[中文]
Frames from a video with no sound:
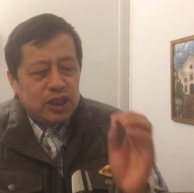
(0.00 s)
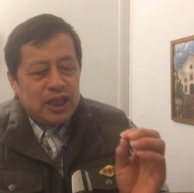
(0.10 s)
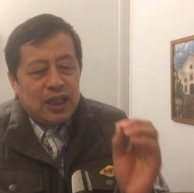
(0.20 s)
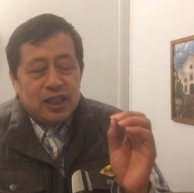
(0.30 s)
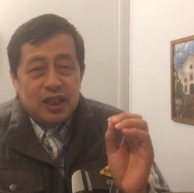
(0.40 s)

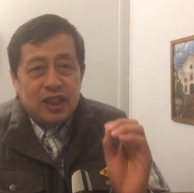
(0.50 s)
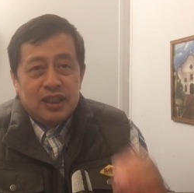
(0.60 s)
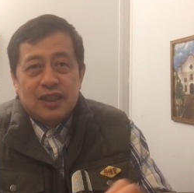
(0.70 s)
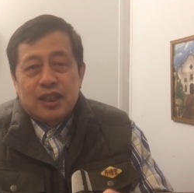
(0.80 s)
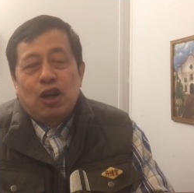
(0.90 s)
这样的人
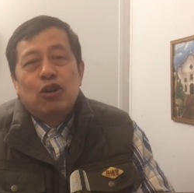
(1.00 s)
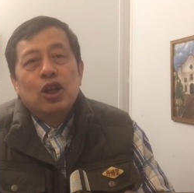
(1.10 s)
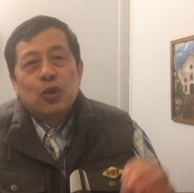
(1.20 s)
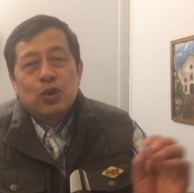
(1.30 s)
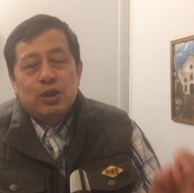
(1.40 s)
很少，
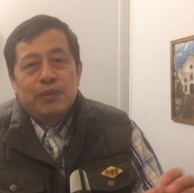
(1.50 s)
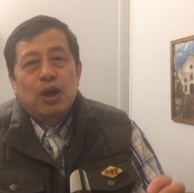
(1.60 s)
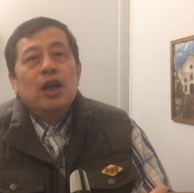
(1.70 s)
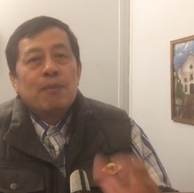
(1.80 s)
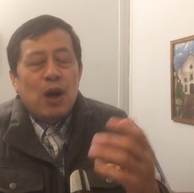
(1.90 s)
过去没
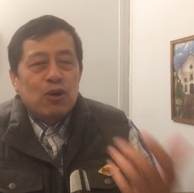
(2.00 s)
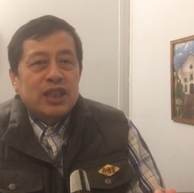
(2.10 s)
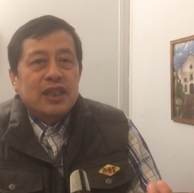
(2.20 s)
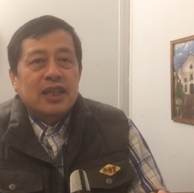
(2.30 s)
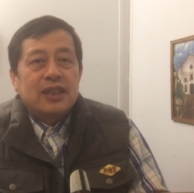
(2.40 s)
有，包括
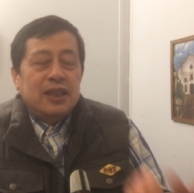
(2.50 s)
现在，